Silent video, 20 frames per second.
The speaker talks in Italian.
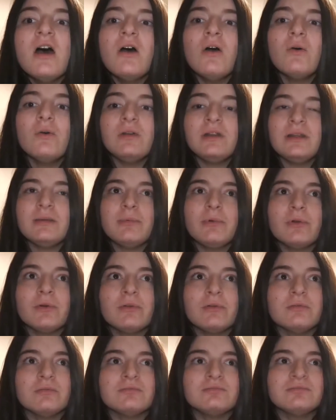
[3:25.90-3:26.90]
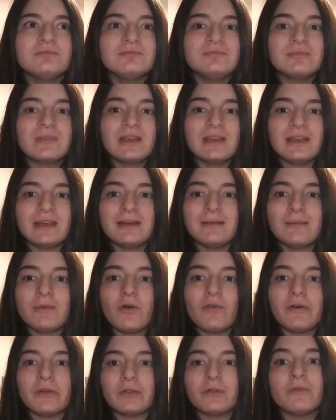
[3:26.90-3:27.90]
o un libro che
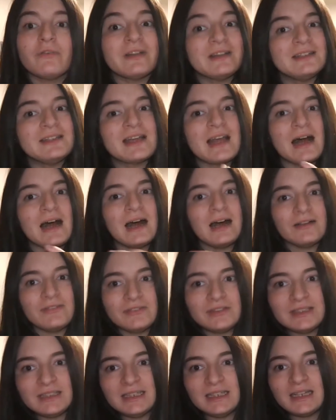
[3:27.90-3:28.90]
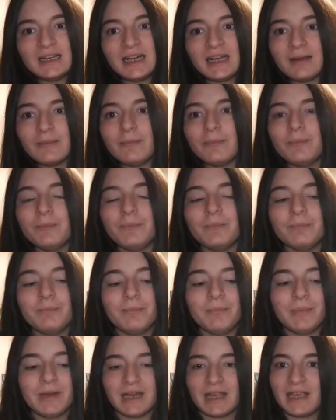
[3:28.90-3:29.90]
ho fatto fatica a finire
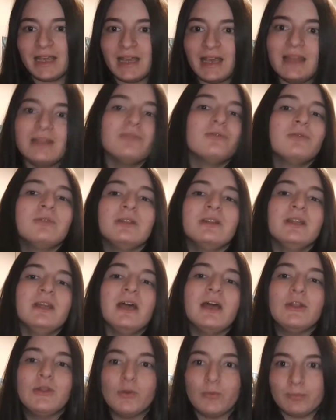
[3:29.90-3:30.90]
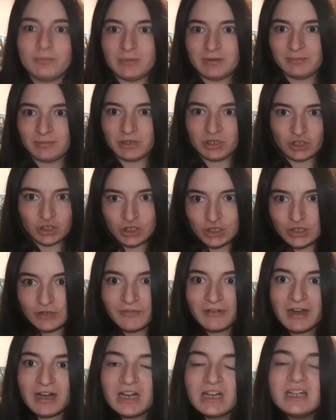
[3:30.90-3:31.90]
perché non, non mi
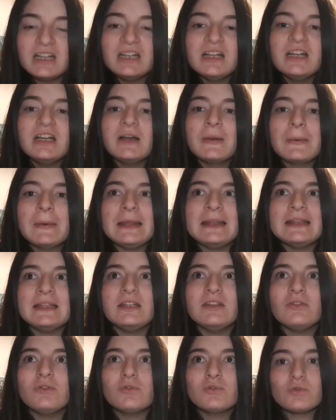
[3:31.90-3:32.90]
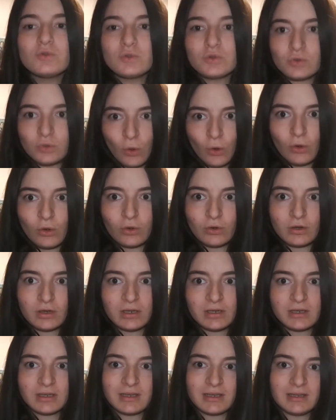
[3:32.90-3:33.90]
piaceva. Quindi non so
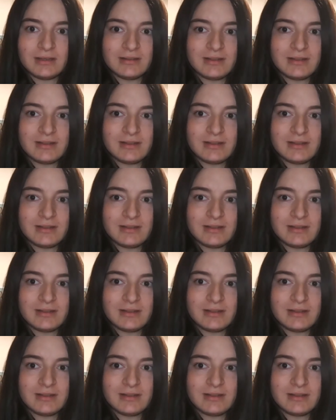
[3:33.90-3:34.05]
che